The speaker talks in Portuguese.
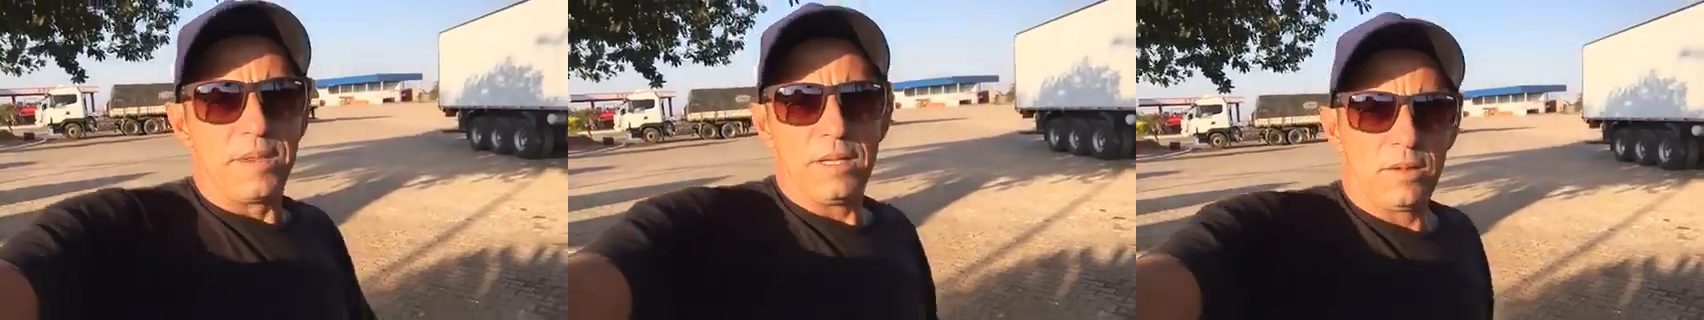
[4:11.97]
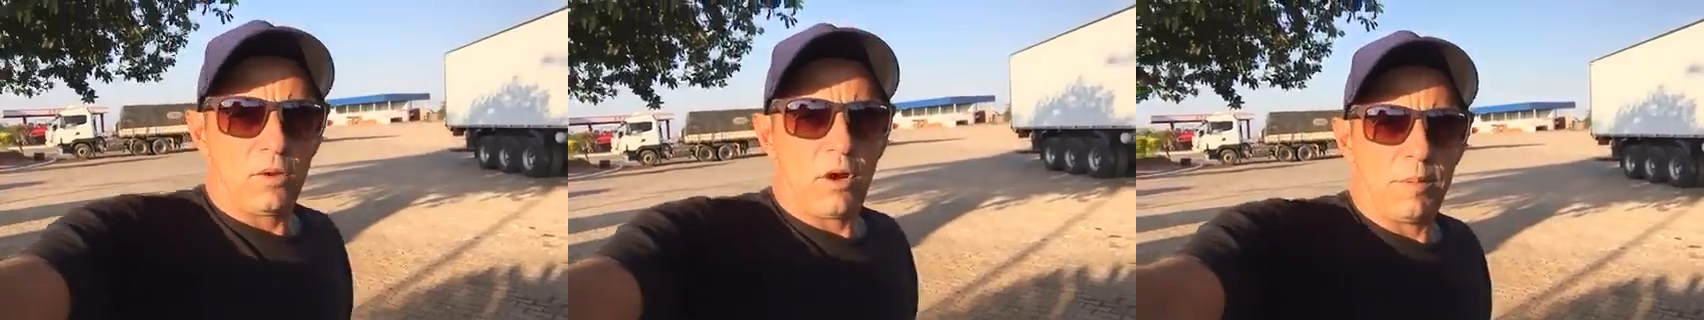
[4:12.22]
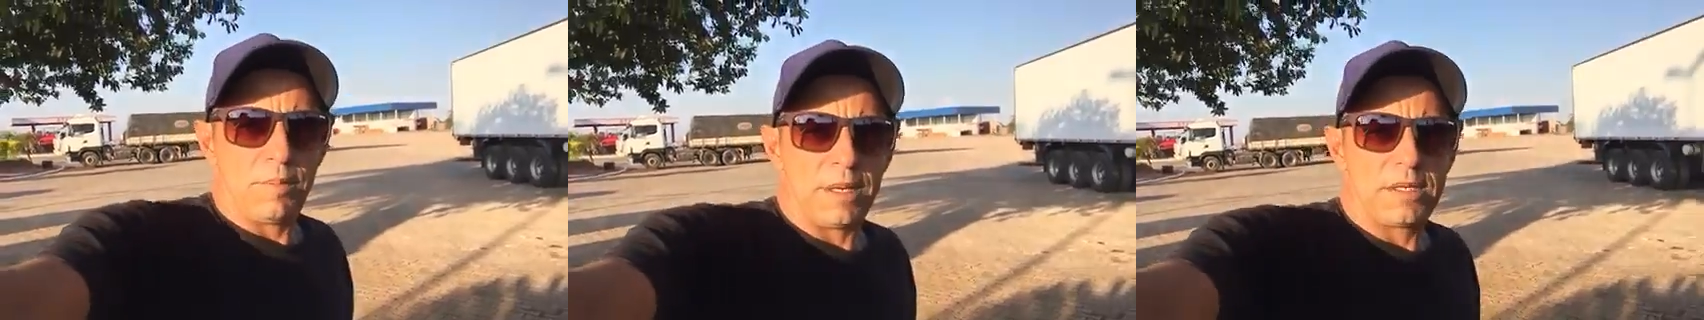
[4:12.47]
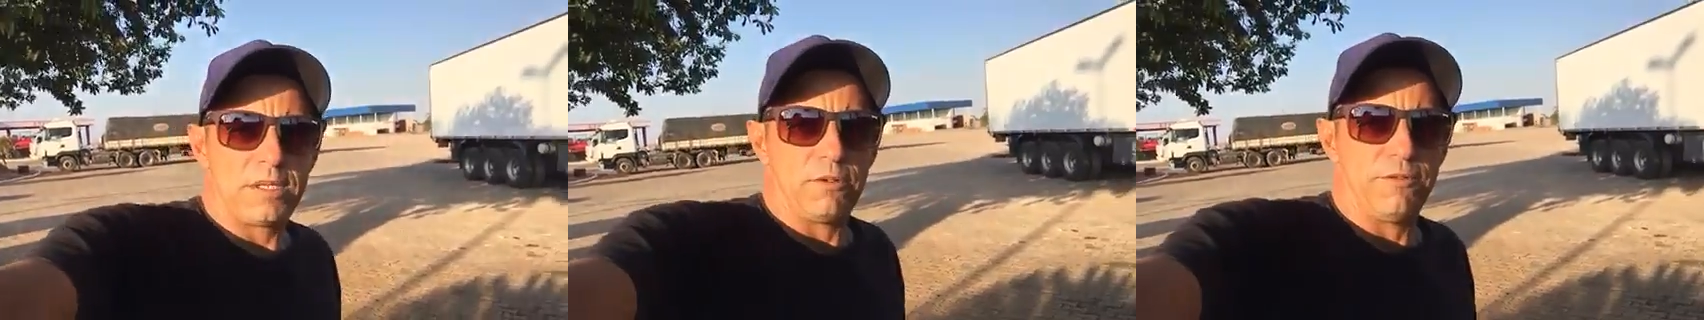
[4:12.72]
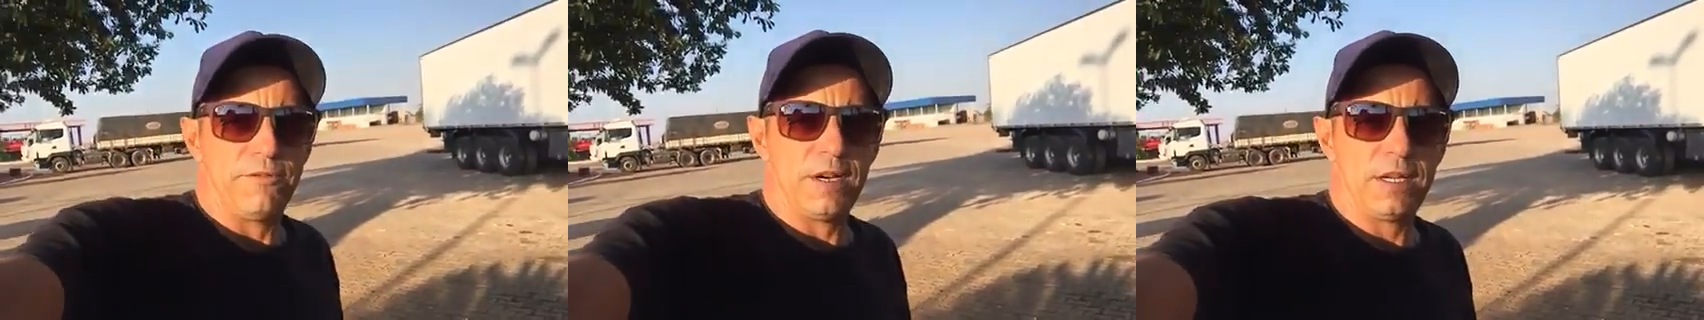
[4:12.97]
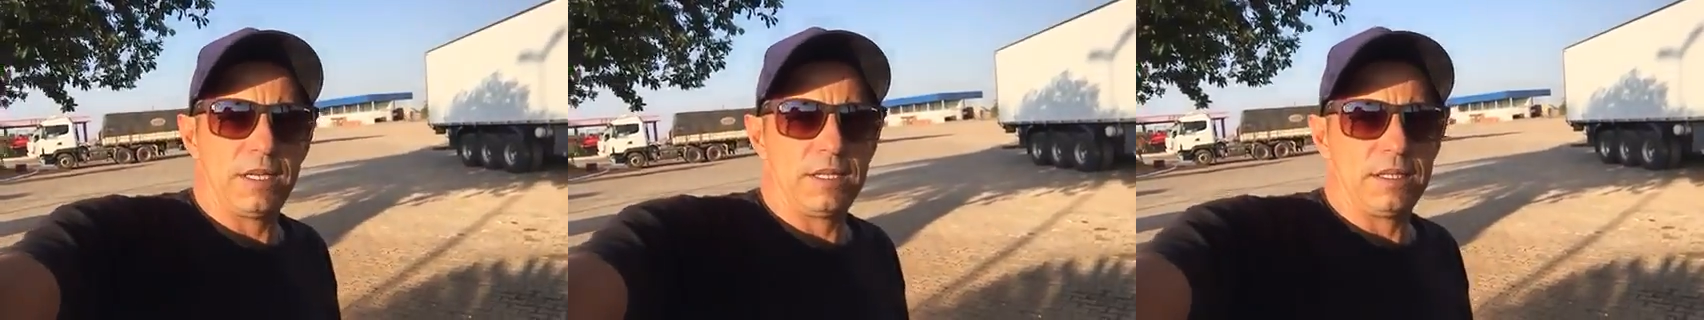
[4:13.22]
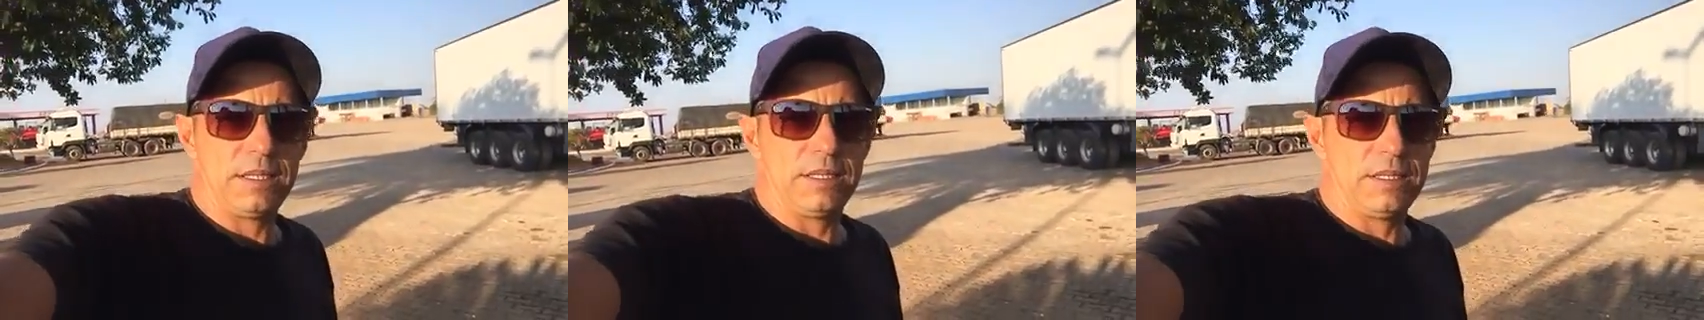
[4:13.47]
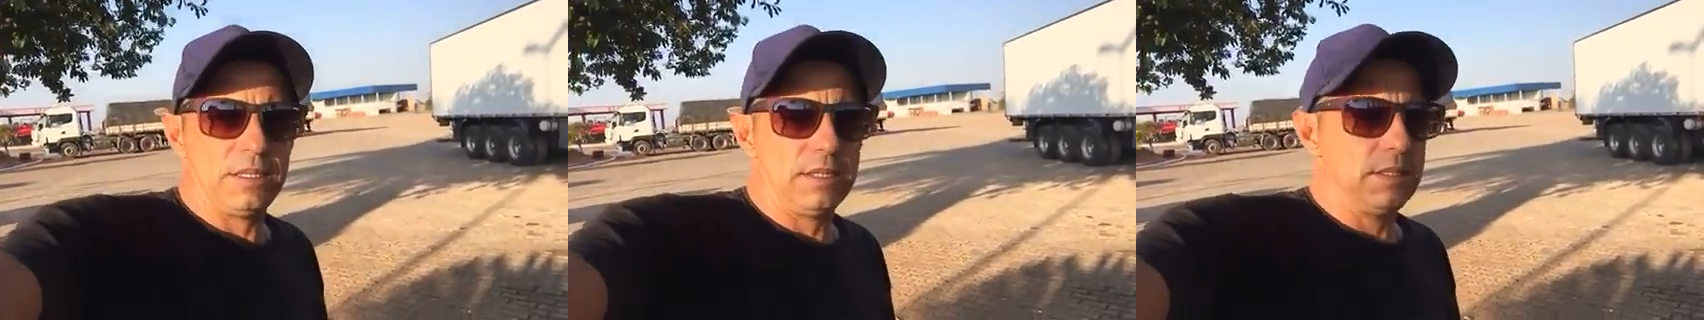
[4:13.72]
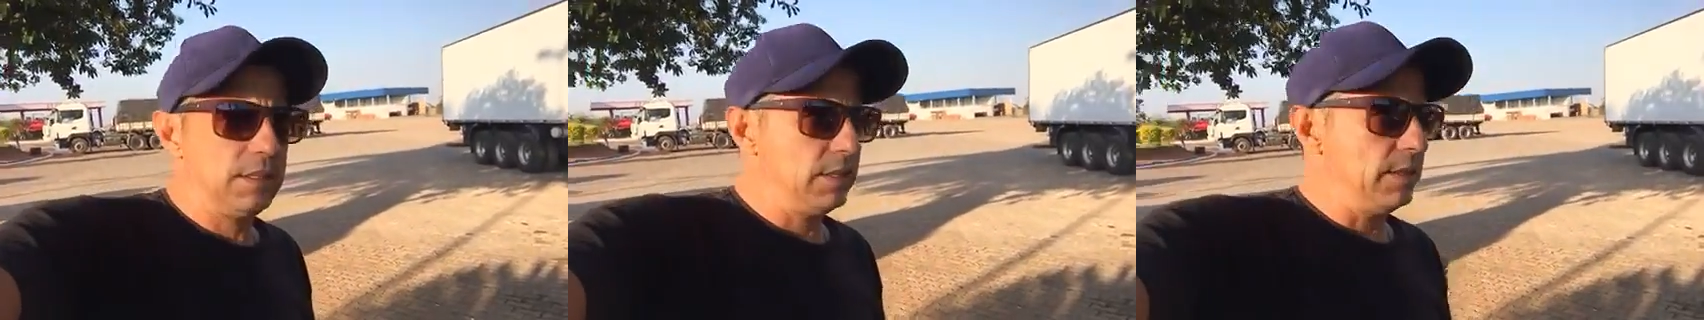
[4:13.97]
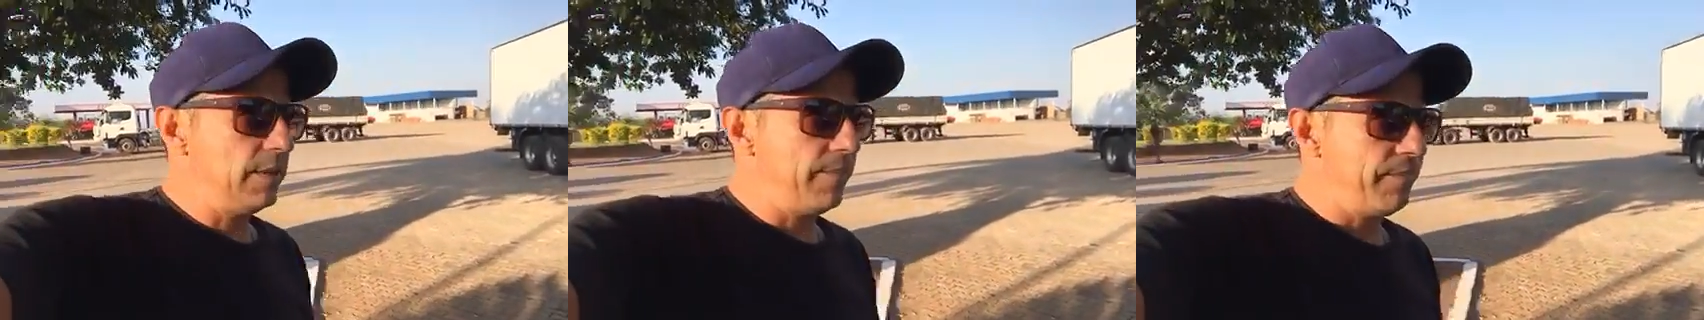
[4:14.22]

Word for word: enorme pra Silvânia de, de, de,